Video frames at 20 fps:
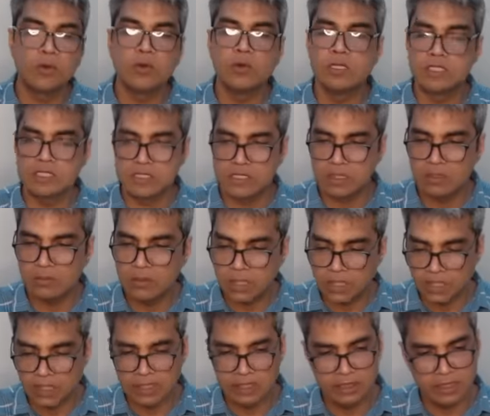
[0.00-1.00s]
को डिस्टर्ब
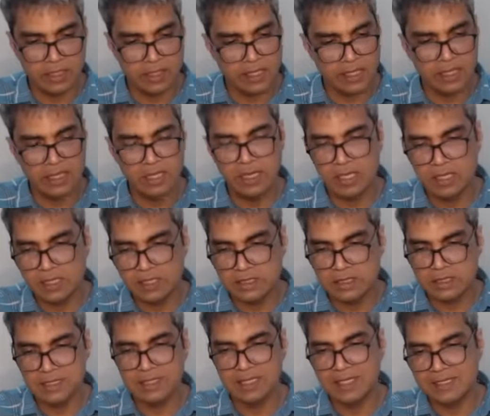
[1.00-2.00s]
करने की तैयारी लेकिन
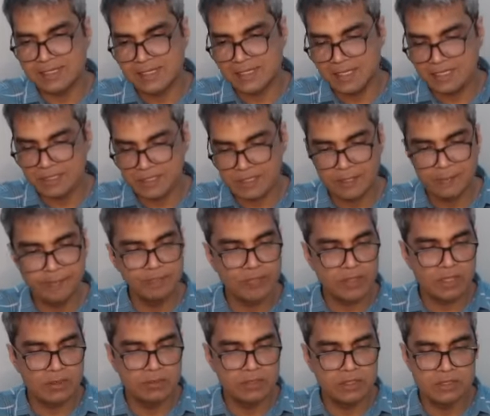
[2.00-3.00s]
इसकी डेस्टिनेशन
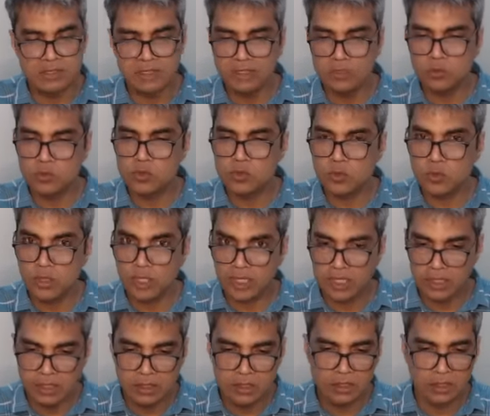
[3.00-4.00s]
सी टू स्क्वायर
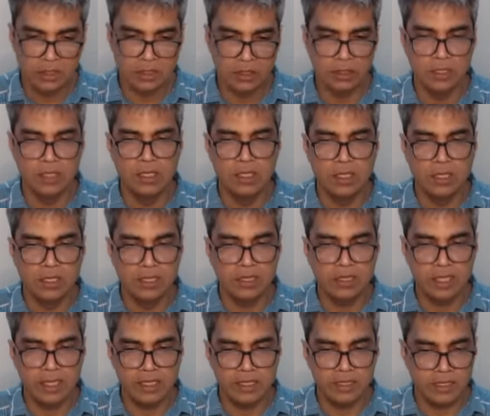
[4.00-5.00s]
ही थी
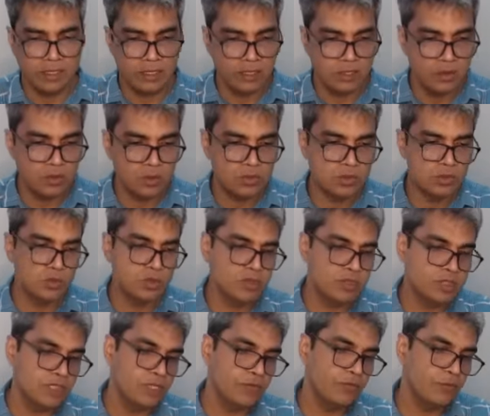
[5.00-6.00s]
नाइट अटे गोज टू
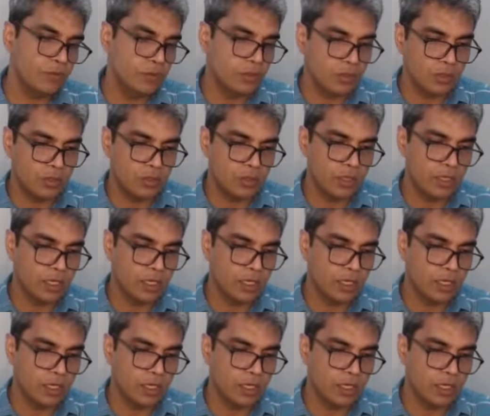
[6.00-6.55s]
सी फोर और